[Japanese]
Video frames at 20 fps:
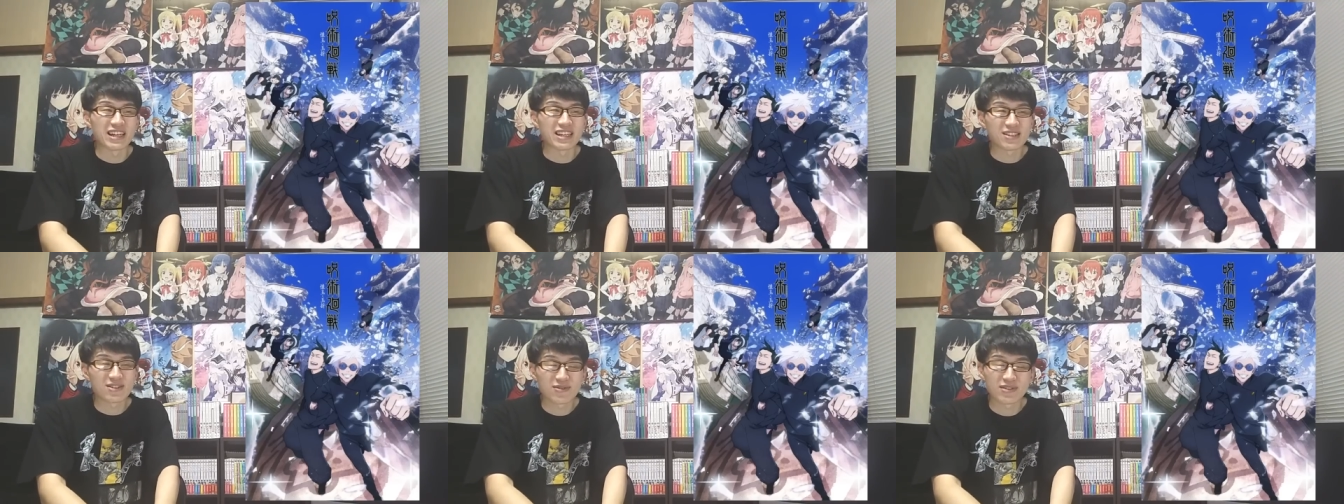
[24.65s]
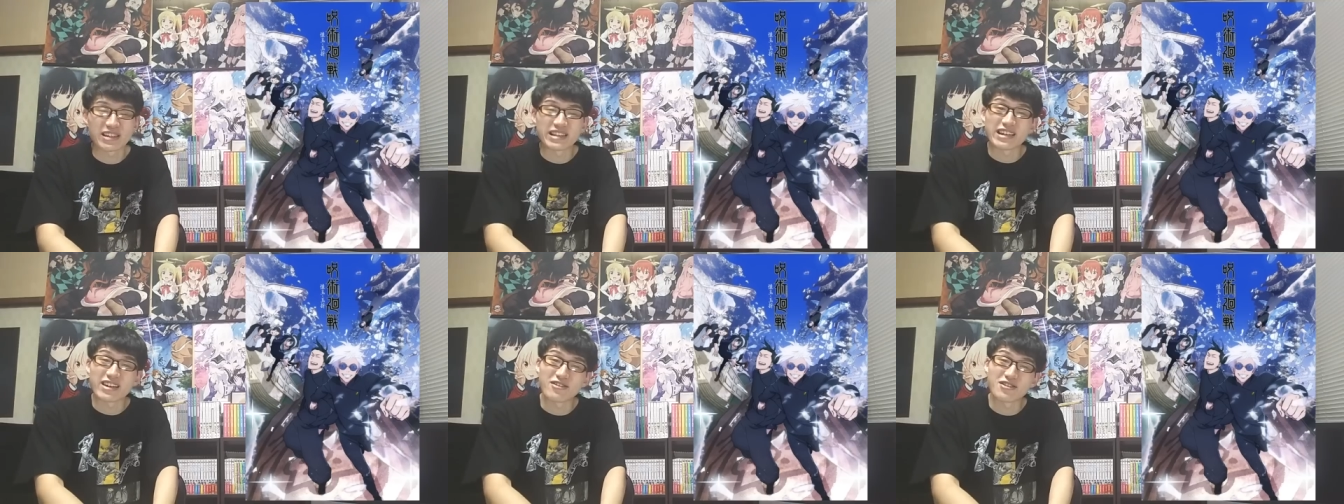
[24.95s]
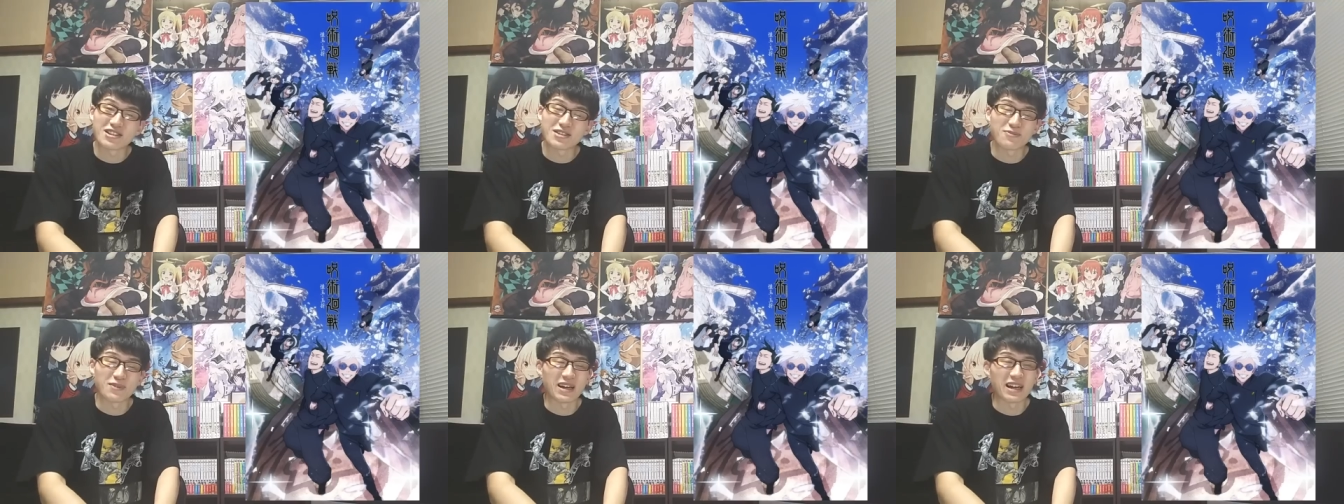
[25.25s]
早速ね、昨
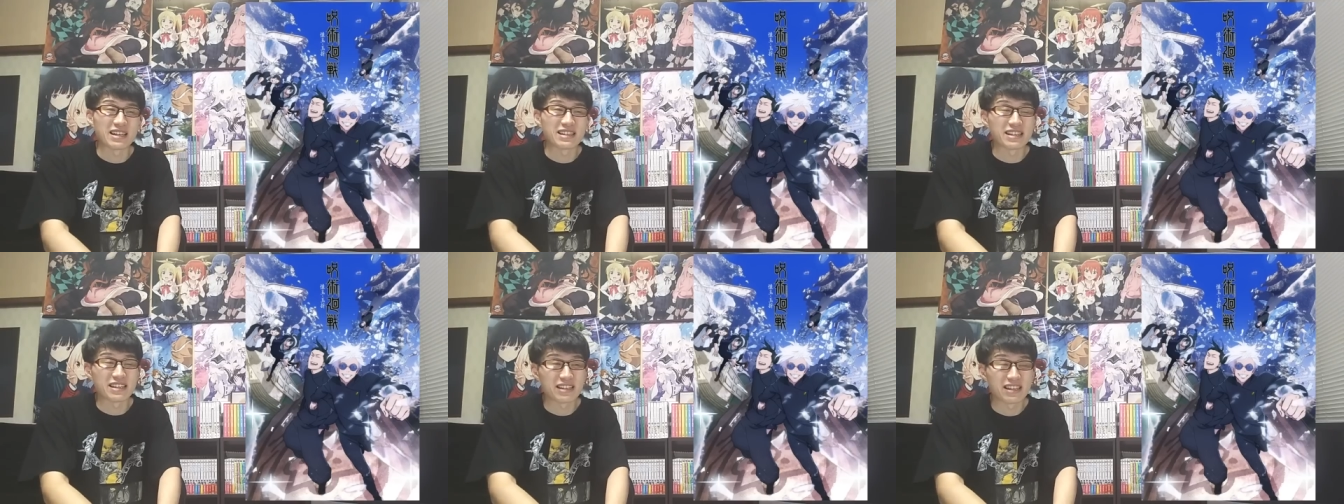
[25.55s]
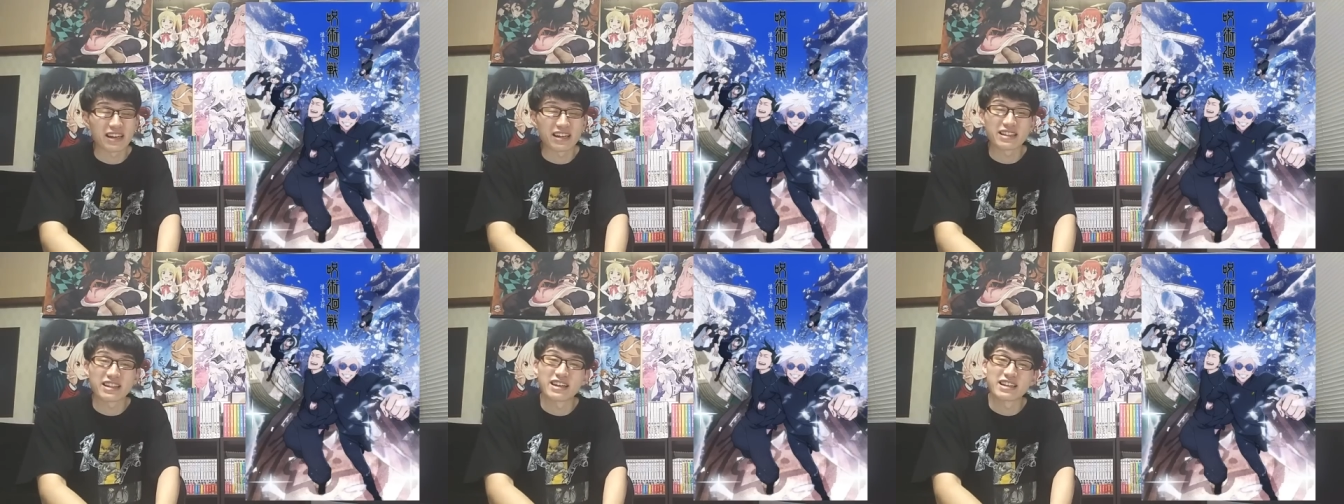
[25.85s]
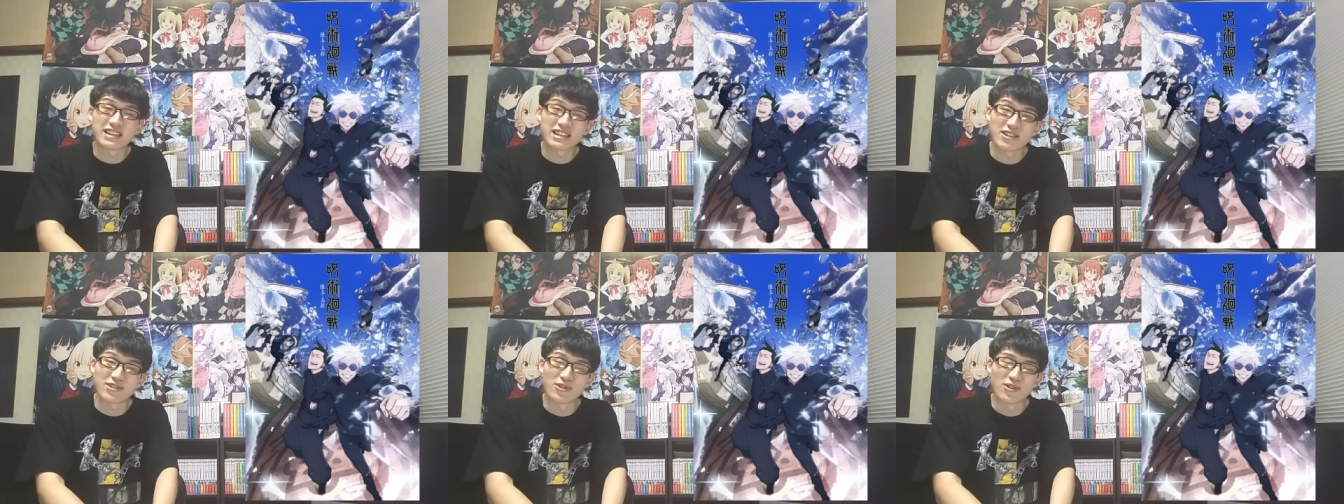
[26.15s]
日もやらせていただいたん
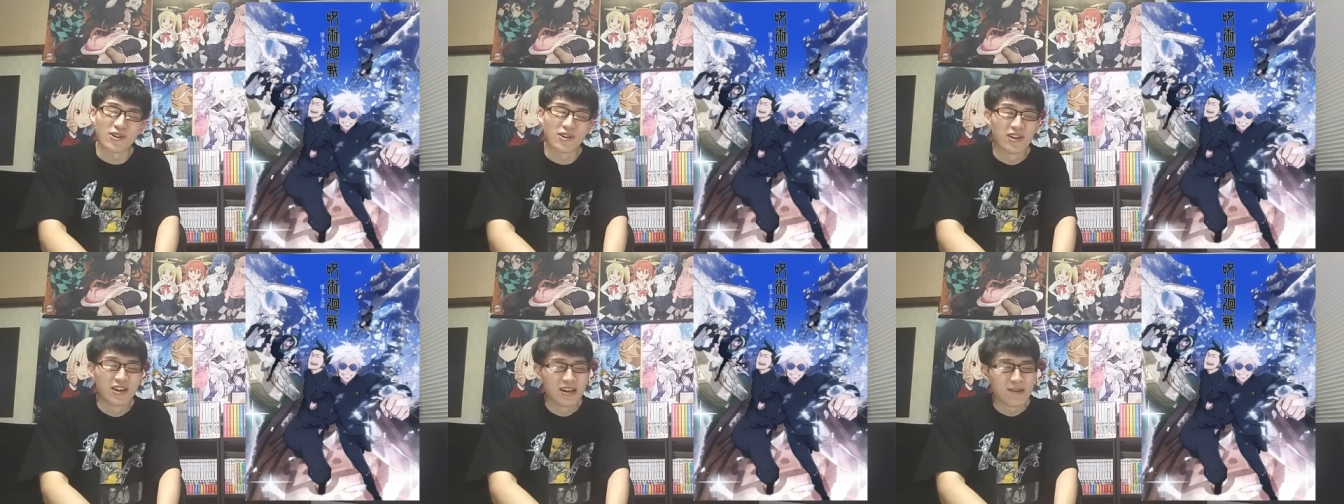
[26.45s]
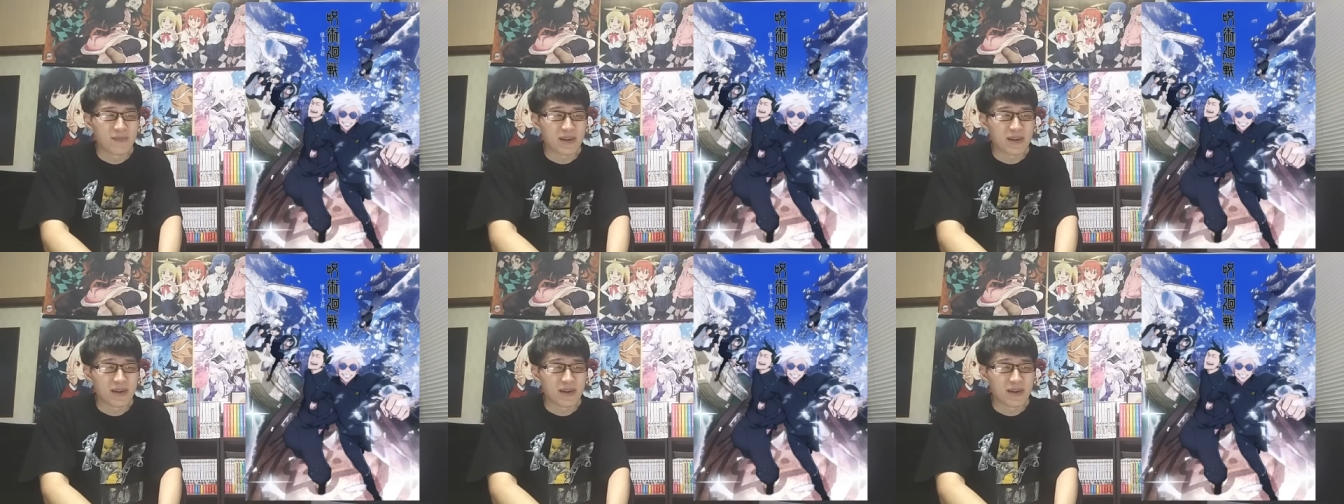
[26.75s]
ですけど、